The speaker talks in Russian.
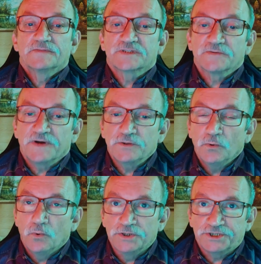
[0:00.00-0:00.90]
В
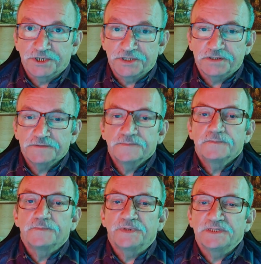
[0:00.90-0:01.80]
свою очередь,
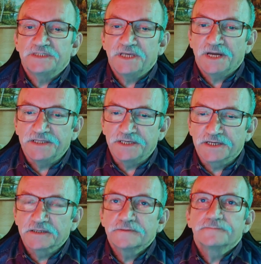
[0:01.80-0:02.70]

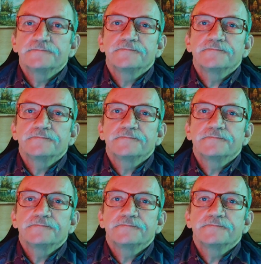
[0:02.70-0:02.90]
пенсионер –